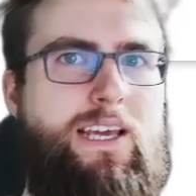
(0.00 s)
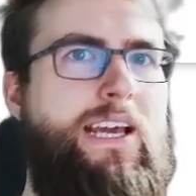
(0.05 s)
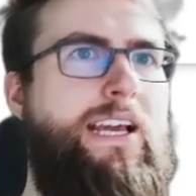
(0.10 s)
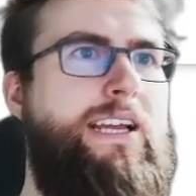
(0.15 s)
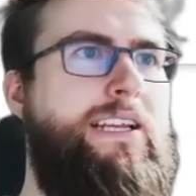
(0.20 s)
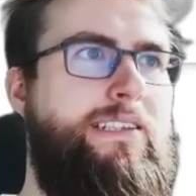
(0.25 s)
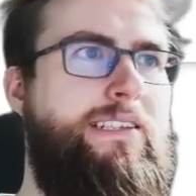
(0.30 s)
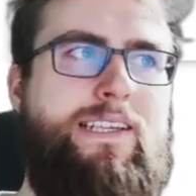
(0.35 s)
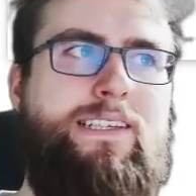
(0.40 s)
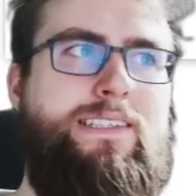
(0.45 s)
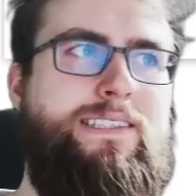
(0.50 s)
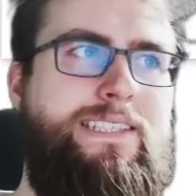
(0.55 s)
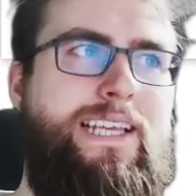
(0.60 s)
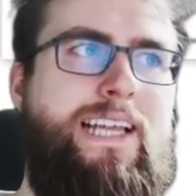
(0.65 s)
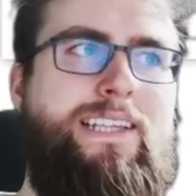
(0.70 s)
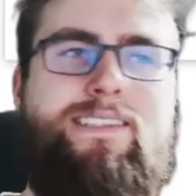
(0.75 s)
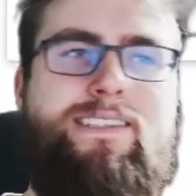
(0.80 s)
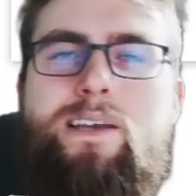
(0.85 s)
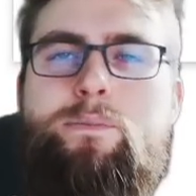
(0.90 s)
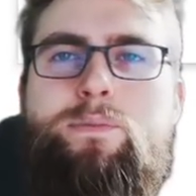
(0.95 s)
Das heißt,
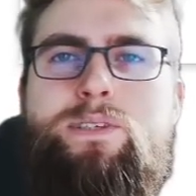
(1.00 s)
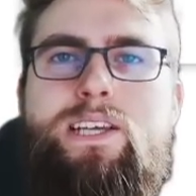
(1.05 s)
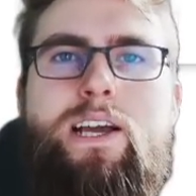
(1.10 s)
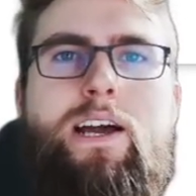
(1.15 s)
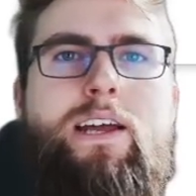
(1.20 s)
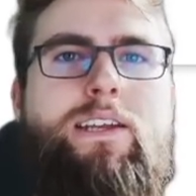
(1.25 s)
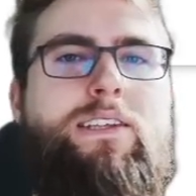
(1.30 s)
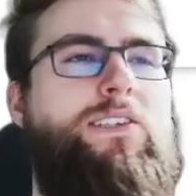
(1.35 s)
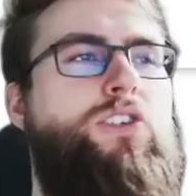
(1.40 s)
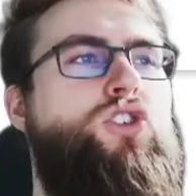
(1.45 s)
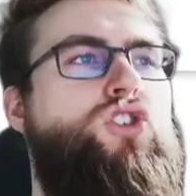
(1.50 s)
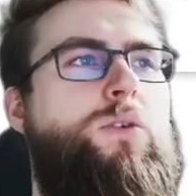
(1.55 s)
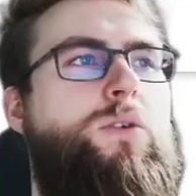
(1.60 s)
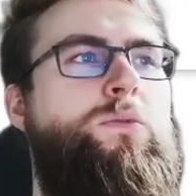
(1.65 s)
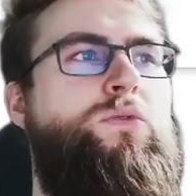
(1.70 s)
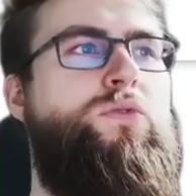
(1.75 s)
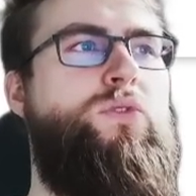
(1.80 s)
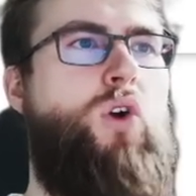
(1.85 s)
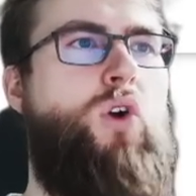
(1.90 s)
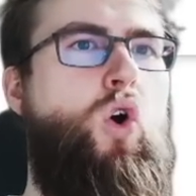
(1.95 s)
jetzt habe ich gerade die Stimme
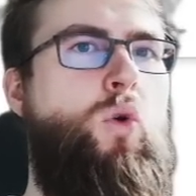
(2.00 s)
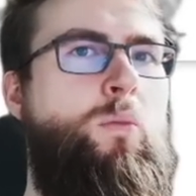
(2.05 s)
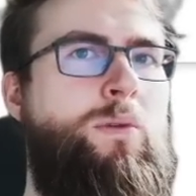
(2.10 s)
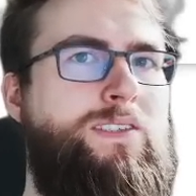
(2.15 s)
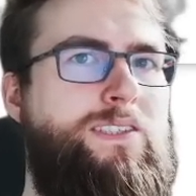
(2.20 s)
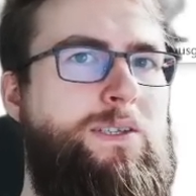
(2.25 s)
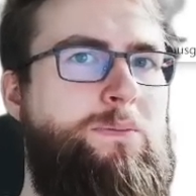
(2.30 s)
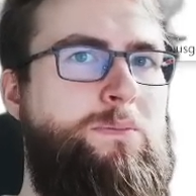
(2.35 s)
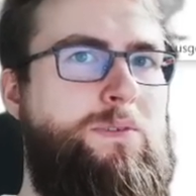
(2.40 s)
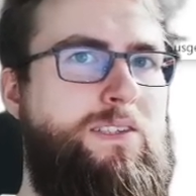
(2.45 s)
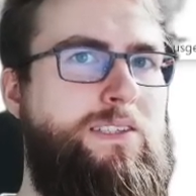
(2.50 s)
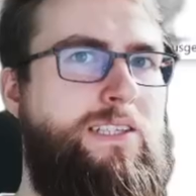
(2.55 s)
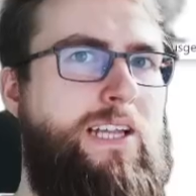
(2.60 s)
von Homer Simpson